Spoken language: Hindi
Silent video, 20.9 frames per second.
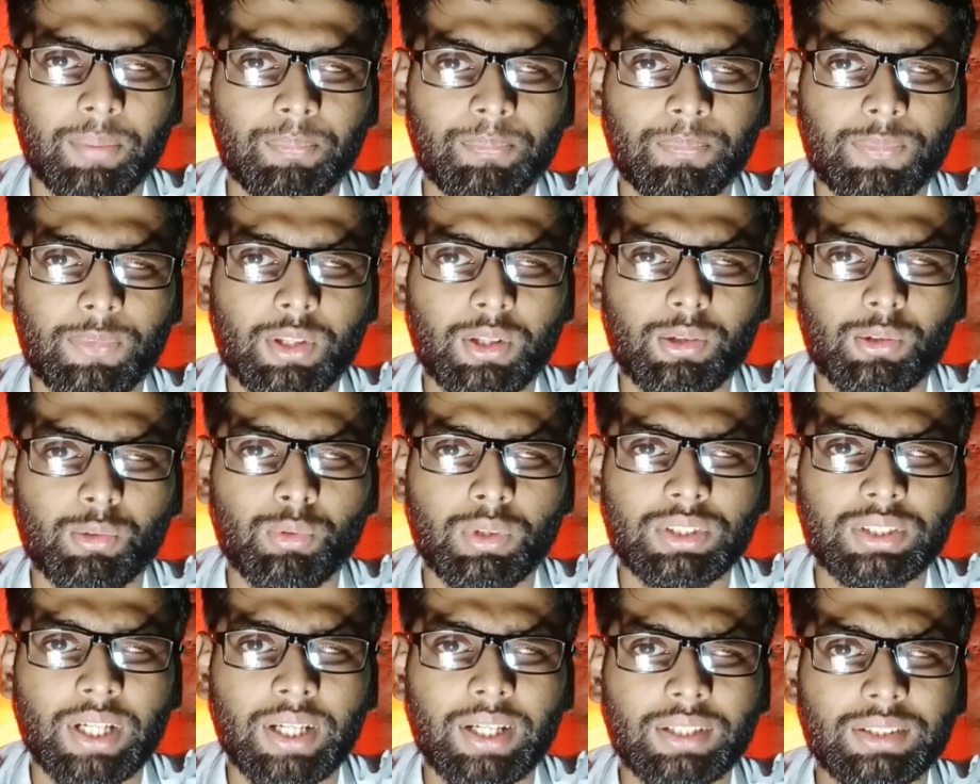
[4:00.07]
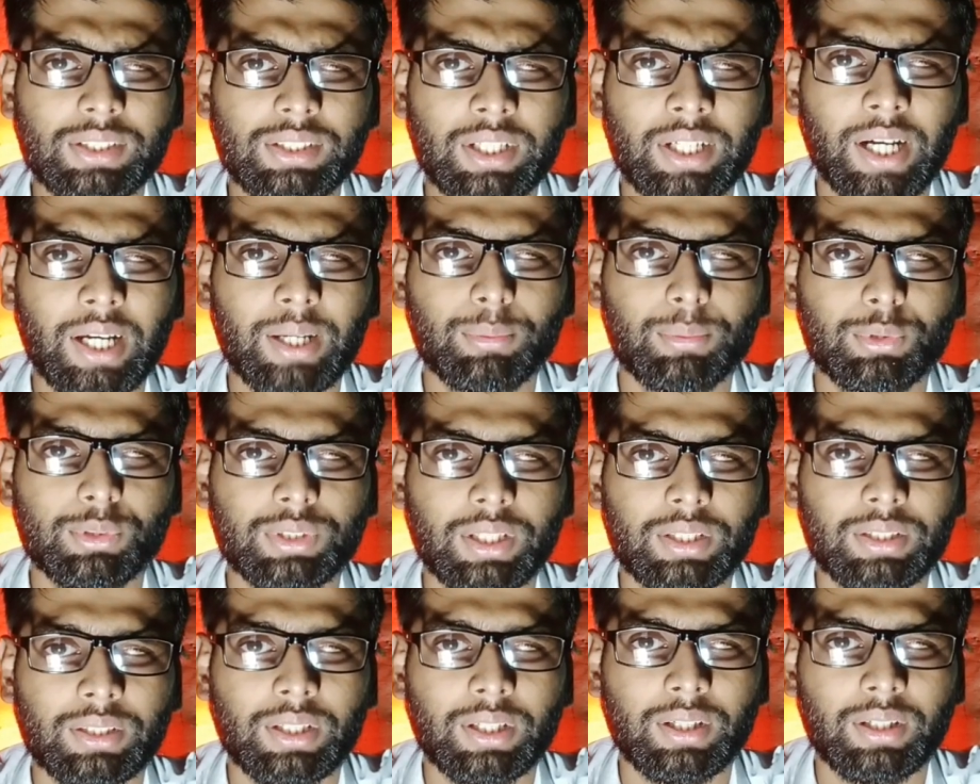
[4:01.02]
का वो अचानक से गायब हो
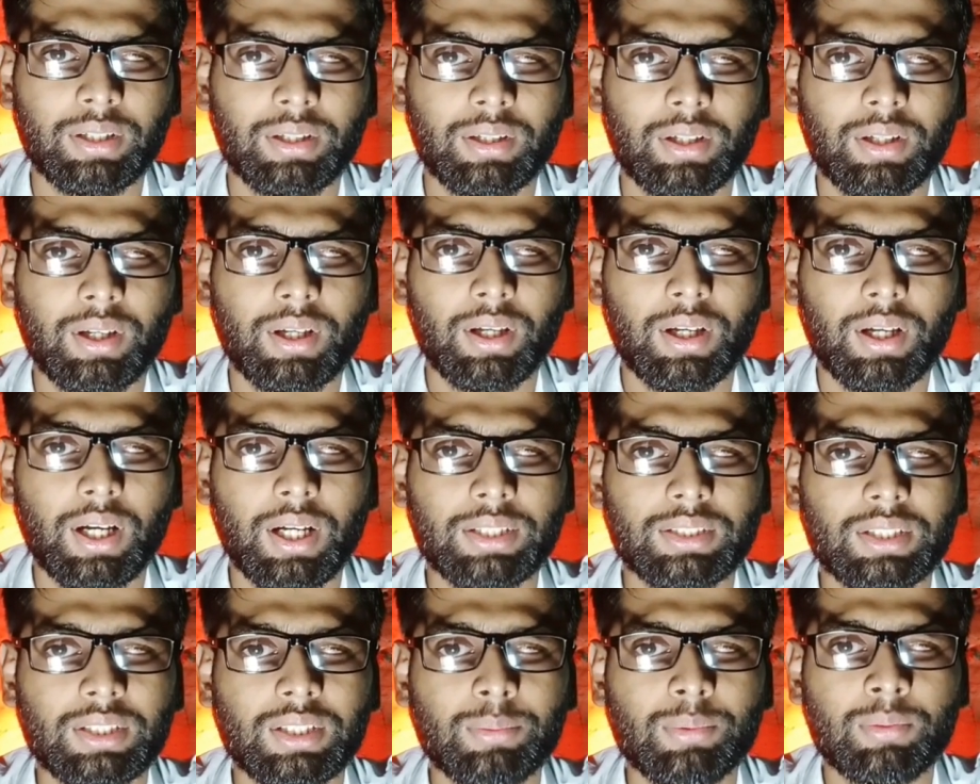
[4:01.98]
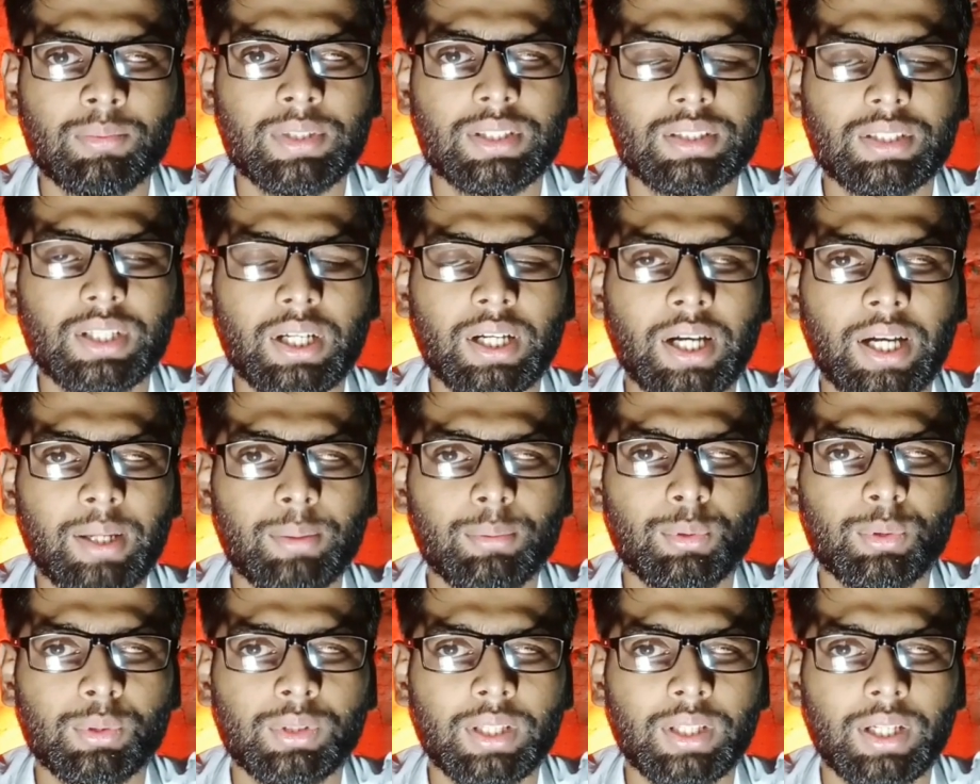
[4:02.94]
जाता है अच्छा जब ये बच्चा
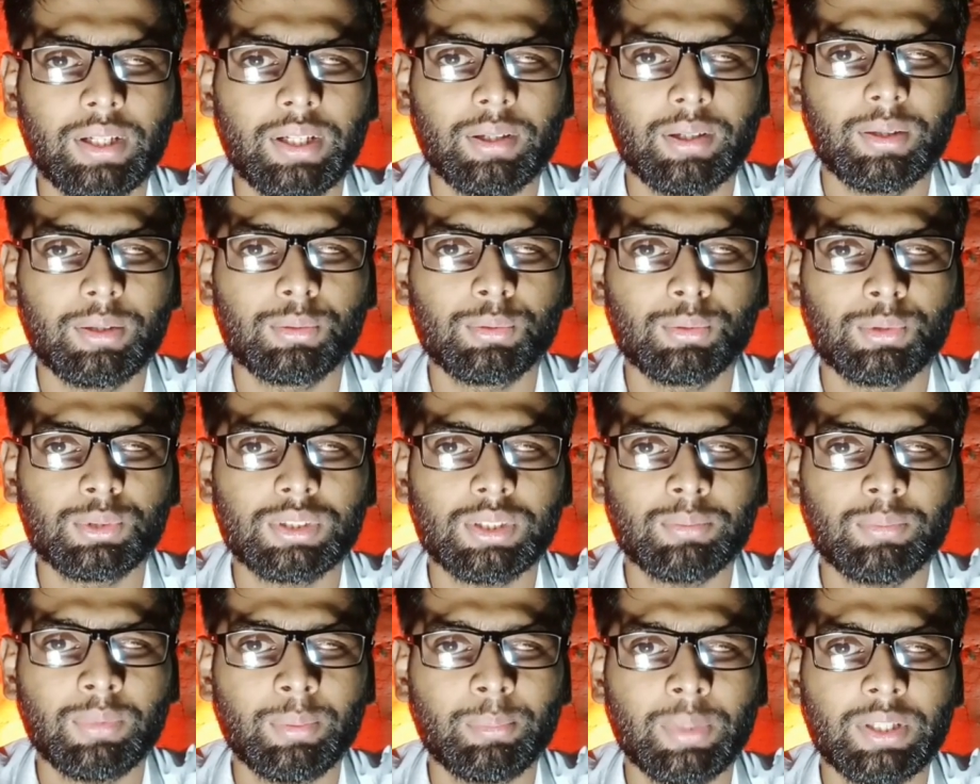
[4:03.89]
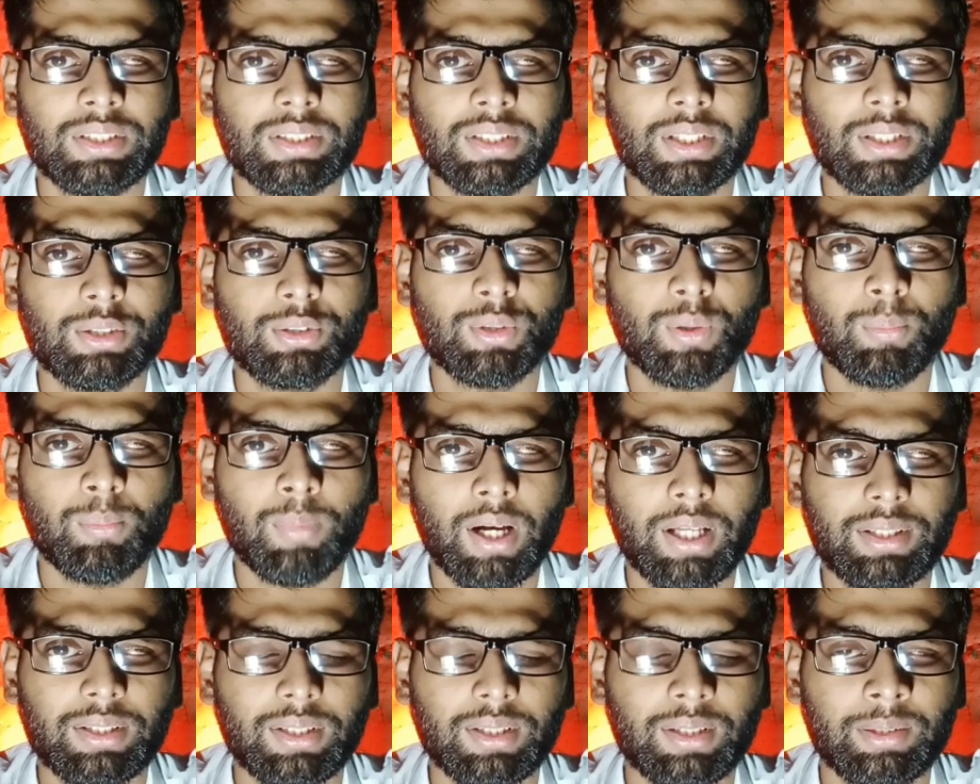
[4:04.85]
गायब होता है तो उस समय बच्चे की जो
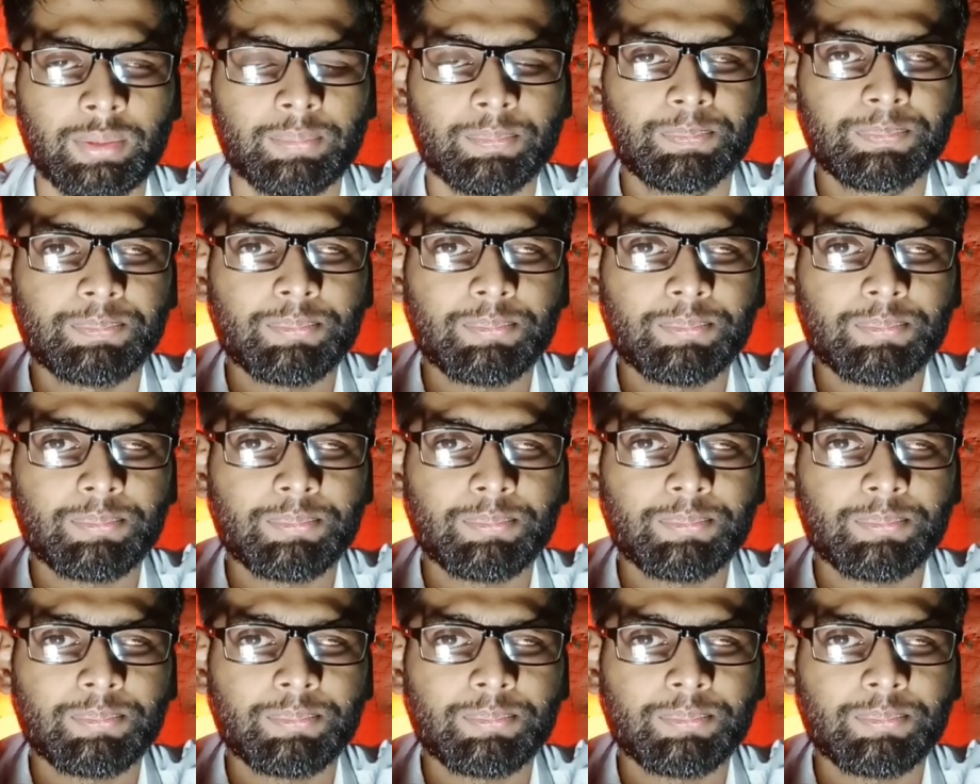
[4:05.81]
माँ थी